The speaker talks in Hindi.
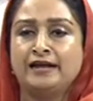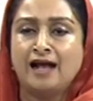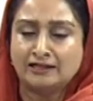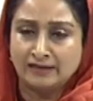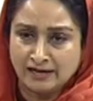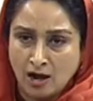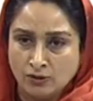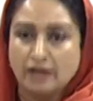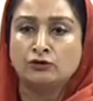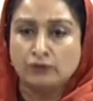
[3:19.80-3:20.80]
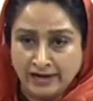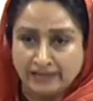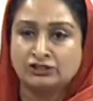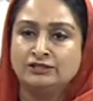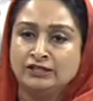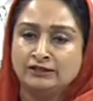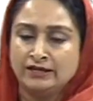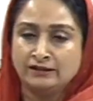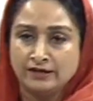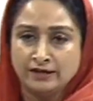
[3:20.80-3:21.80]
नहीं हाथ लगाऊंगा क्योंकि इलेक्शन
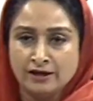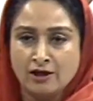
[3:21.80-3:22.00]
जीतनी थी